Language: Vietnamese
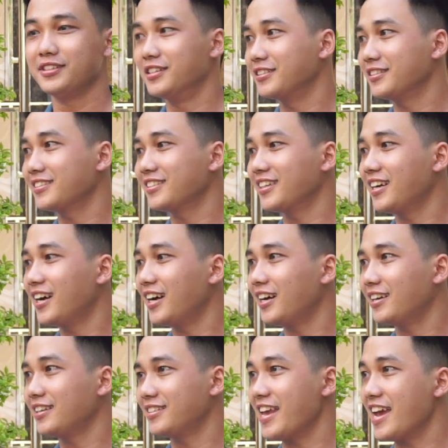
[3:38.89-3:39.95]
dược à, à,
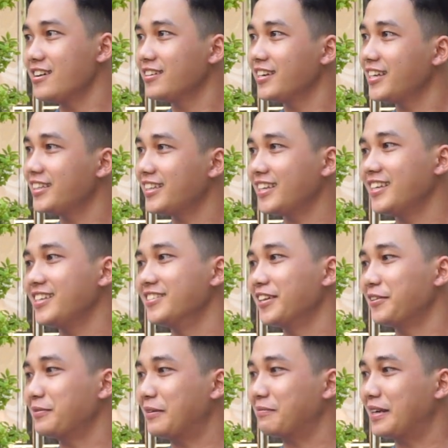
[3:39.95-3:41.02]
dễ hơn y tại vì dược
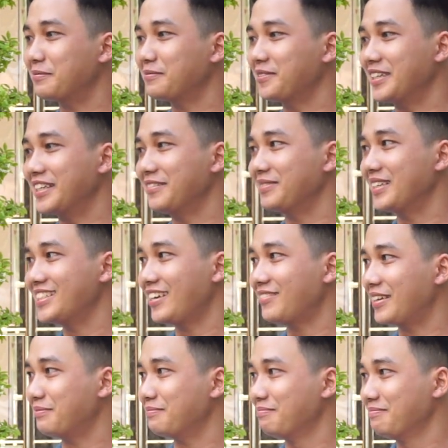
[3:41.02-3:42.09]
học 5 năm còn y học tới 6
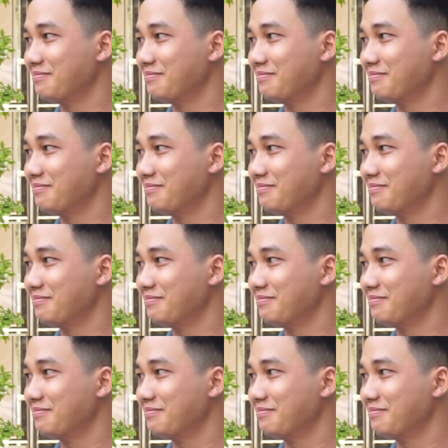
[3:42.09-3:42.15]
năm